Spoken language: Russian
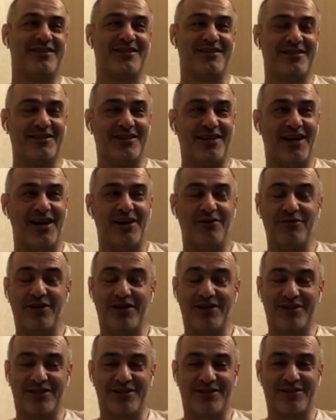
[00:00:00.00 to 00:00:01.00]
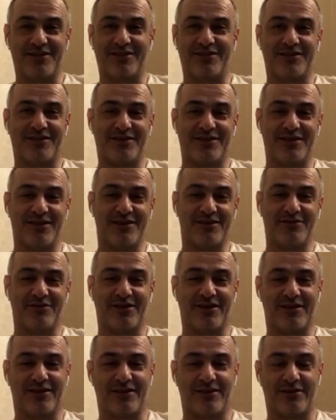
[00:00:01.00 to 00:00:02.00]
а у нас
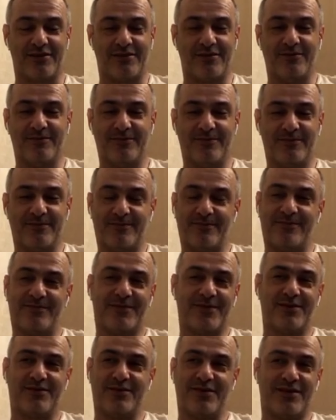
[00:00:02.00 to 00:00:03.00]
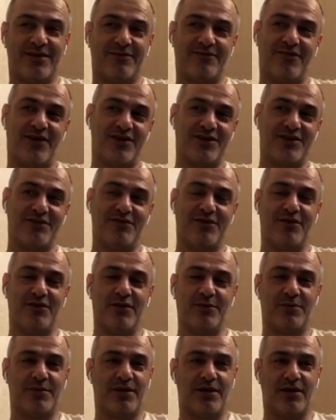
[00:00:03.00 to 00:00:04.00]
это, это фальшивая
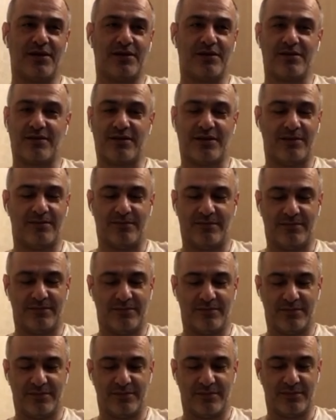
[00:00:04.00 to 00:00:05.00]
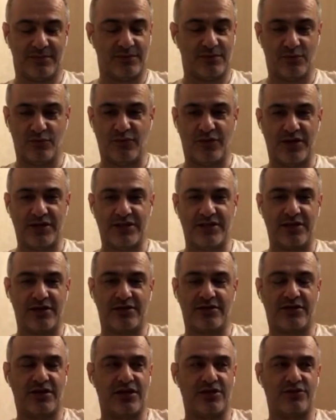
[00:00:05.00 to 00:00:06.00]
улыбка, это там, ну, в России, к
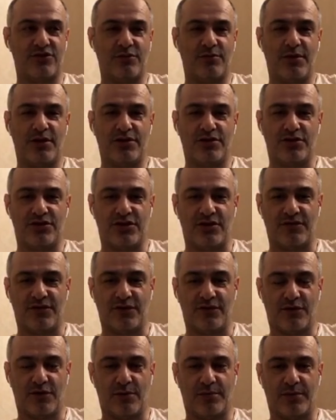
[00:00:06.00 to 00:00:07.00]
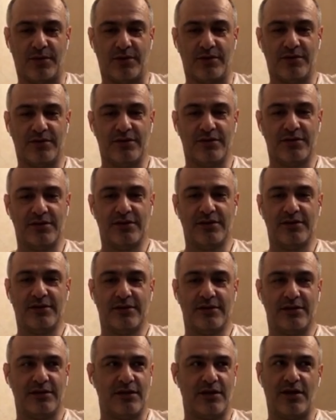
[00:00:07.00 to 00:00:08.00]
счастью, меньше, чем в Европе.
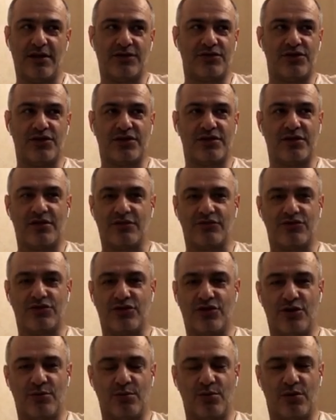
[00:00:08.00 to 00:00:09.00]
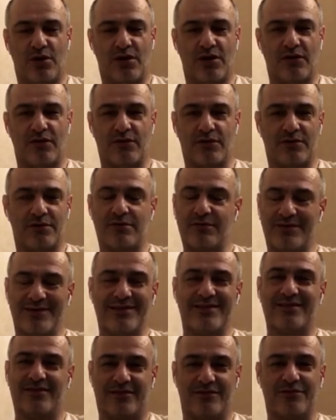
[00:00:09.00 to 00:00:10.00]
Я, честно, очень не люблю, когда вот
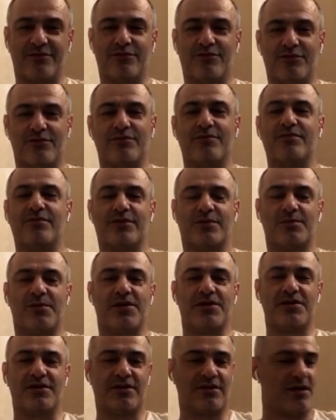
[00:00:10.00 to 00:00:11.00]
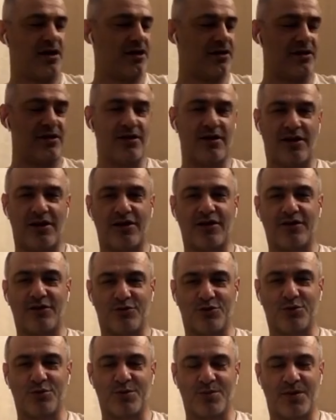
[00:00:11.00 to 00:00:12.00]
спросить, как дела ради того,
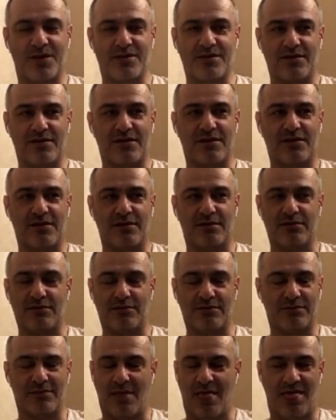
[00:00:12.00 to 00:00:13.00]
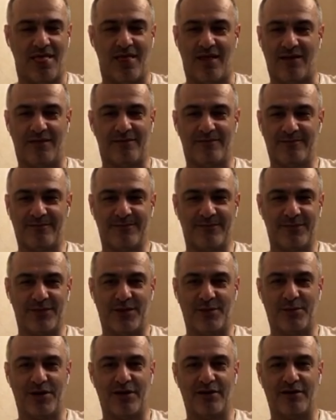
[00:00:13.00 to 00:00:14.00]
чтобы спросить, это, ну, не ну, знаю. Ну. Ну
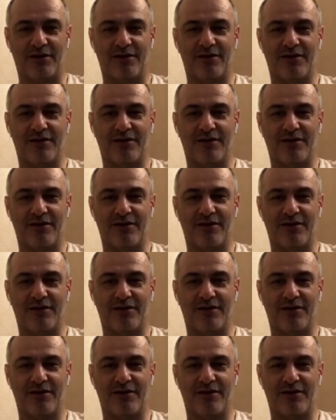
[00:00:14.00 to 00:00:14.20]
да, да.